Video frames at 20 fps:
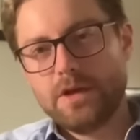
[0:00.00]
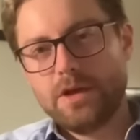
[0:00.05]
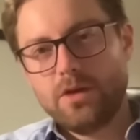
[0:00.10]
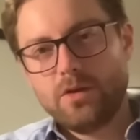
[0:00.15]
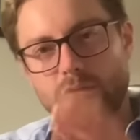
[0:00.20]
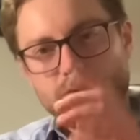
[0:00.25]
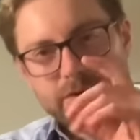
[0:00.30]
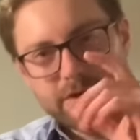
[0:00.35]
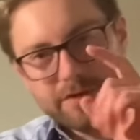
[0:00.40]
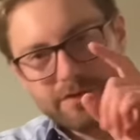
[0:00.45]

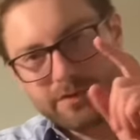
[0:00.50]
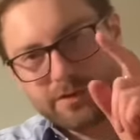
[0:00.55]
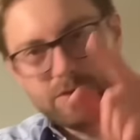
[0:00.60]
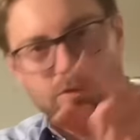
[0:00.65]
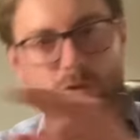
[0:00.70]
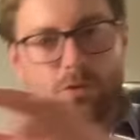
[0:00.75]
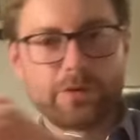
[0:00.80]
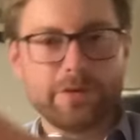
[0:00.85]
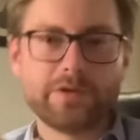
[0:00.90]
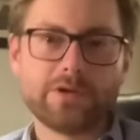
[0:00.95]
und das wird
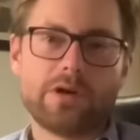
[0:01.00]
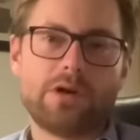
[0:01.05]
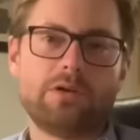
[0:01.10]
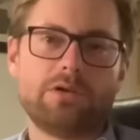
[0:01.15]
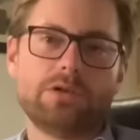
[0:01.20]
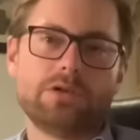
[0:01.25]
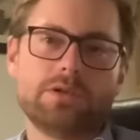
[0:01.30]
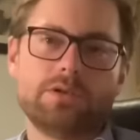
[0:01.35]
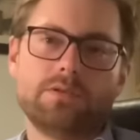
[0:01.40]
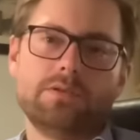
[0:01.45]
heute auch
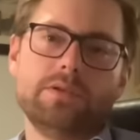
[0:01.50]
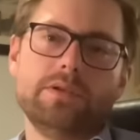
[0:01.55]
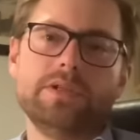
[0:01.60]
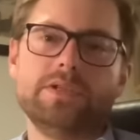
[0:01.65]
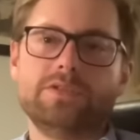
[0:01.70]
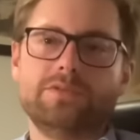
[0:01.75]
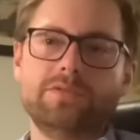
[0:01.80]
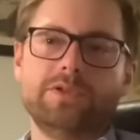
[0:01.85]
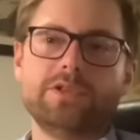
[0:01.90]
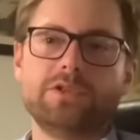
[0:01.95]
nicht
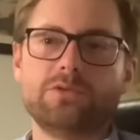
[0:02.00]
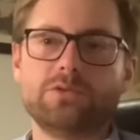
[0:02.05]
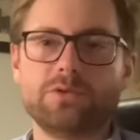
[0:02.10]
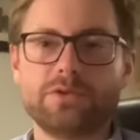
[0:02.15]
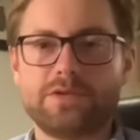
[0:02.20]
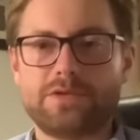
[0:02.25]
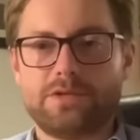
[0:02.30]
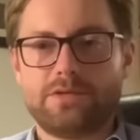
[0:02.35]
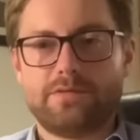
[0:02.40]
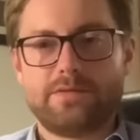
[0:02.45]
viel
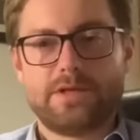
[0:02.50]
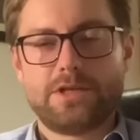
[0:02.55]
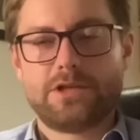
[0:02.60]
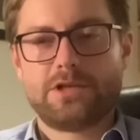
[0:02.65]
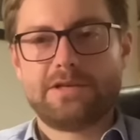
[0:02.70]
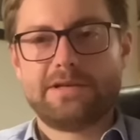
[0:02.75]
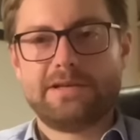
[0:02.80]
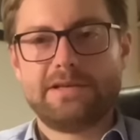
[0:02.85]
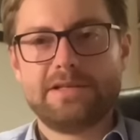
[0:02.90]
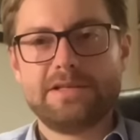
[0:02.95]
kürzer
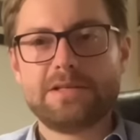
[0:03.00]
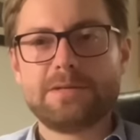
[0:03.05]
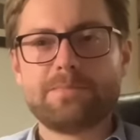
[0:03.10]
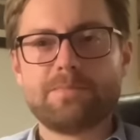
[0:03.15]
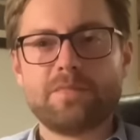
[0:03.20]
wahrscheinlich,